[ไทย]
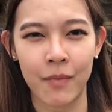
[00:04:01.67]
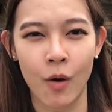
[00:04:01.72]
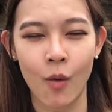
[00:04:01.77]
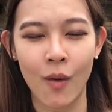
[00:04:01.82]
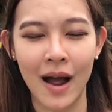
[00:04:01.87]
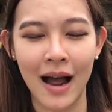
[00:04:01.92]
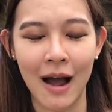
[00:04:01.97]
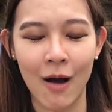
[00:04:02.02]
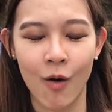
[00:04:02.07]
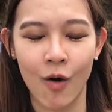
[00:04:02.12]
น เพราะ
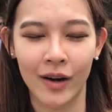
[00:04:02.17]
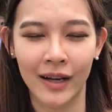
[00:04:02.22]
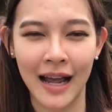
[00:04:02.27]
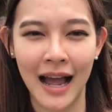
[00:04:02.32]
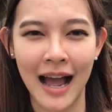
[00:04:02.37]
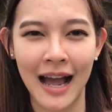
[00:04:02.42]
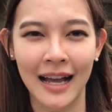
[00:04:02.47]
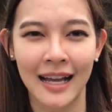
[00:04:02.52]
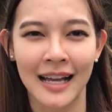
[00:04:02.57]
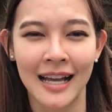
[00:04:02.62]
ว่าเขาค่อน
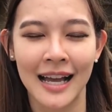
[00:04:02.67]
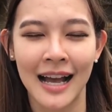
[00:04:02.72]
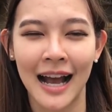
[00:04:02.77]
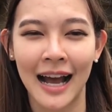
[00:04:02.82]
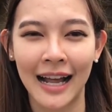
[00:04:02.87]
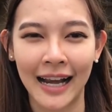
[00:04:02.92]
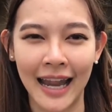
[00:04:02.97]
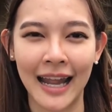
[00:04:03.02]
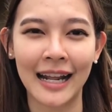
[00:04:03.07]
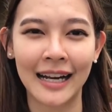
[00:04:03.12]
ข้าง
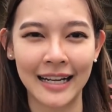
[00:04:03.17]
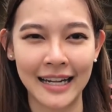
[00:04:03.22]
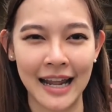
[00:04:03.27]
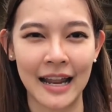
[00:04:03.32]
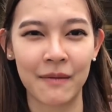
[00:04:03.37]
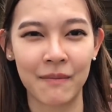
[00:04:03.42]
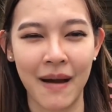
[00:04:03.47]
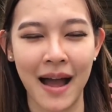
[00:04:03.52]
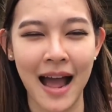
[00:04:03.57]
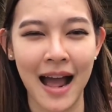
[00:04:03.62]
เคร่งเรีย
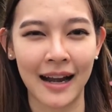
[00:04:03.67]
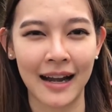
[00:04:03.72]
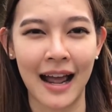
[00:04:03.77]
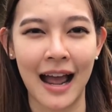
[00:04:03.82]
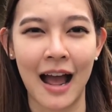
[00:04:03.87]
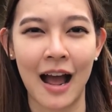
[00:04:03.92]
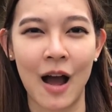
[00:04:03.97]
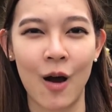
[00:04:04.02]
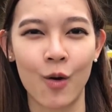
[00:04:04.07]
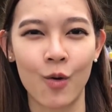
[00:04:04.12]
นมากนะ
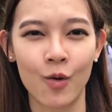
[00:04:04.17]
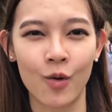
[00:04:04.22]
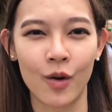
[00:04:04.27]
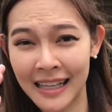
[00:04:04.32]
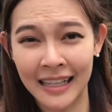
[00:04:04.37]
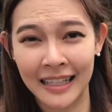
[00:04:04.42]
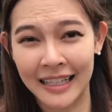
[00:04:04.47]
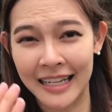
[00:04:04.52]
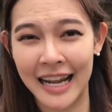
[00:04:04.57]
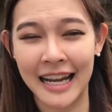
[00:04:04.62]
คะเขา
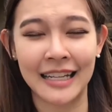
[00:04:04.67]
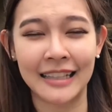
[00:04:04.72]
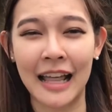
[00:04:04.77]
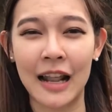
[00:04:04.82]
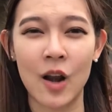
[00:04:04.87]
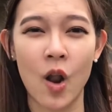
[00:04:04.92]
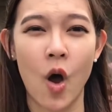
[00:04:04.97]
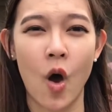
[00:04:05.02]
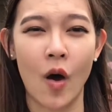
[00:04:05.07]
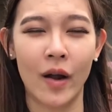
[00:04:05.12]
เรียน
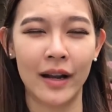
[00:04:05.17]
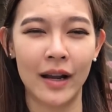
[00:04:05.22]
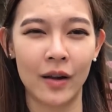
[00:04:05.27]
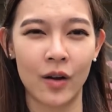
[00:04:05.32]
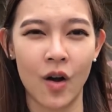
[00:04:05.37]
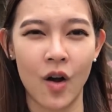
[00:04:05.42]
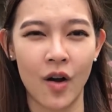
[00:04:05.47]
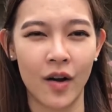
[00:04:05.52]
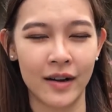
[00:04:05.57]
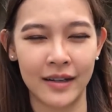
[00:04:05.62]
ตลอด
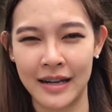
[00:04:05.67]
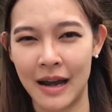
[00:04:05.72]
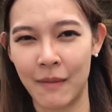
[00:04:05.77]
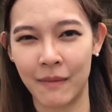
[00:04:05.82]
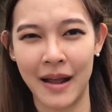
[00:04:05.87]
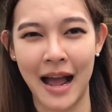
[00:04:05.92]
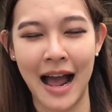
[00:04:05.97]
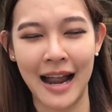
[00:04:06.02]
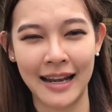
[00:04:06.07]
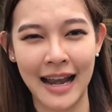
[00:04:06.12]
แล้วก็
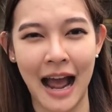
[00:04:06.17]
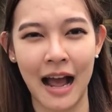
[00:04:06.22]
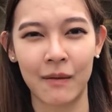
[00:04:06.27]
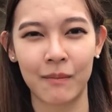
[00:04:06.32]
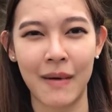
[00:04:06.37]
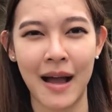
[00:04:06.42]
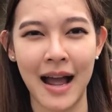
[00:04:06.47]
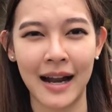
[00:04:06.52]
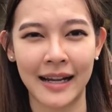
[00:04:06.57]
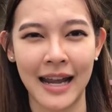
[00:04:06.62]
ทำงานหนัก
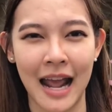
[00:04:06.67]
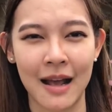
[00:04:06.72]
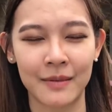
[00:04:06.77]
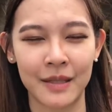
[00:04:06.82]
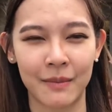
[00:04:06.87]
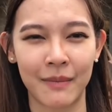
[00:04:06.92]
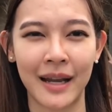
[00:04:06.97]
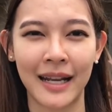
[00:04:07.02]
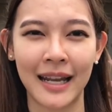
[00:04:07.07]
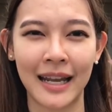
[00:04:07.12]
มากแทบ
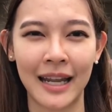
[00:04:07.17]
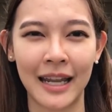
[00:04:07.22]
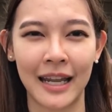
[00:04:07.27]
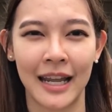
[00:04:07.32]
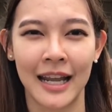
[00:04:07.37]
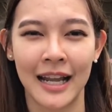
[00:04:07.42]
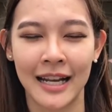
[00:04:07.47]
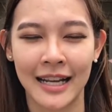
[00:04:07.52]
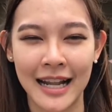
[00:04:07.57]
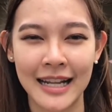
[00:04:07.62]
จะไม่ได้
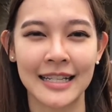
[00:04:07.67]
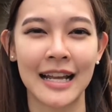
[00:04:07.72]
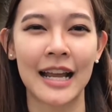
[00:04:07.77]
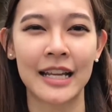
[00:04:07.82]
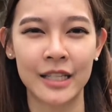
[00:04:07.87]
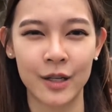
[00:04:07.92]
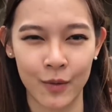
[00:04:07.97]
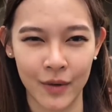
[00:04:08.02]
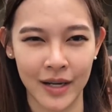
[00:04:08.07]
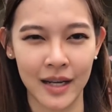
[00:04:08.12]
ได้
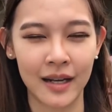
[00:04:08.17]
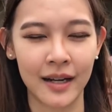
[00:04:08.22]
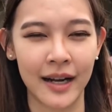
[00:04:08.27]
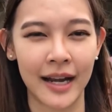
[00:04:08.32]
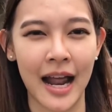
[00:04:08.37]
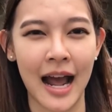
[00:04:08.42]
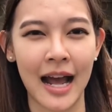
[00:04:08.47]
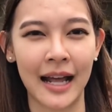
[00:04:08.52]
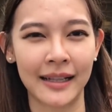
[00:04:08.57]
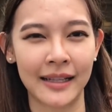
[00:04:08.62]
ใช้ชีวิตเล
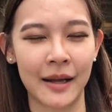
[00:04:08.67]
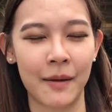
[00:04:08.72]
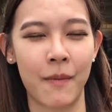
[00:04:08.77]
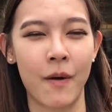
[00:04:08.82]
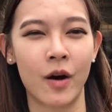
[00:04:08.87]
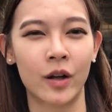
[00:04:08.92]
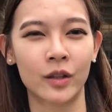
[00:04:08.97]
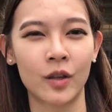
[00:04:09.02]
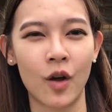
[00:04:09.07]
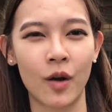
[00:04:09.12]
ยนะคะแต่
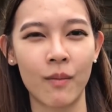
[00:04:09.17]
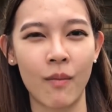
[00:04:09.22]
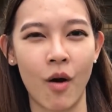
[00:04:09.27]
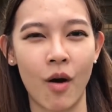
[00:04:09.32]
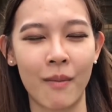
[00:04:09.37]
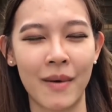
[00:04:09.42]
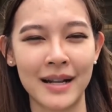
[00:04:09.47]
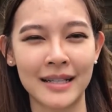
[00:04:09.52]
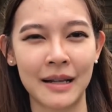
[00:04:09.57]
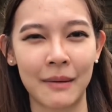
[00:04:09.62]
พอตอนหม
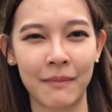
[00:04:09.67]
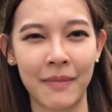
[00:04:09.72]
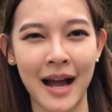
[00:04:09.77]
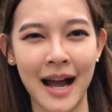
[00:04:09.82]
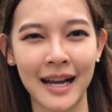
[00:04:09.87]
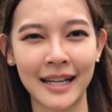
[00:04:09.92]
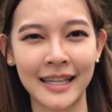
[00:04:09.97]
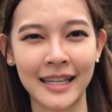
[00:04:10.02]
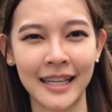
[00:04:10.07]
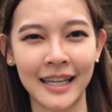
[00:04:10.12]
อมาสัม
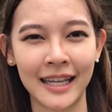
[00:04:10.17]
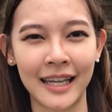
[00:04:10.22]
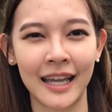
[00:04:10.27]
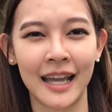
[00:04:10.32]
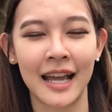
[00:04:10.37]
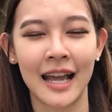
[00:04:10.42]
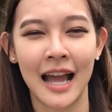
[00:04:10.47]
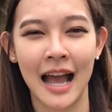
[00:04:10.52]
ภาษณ์ที่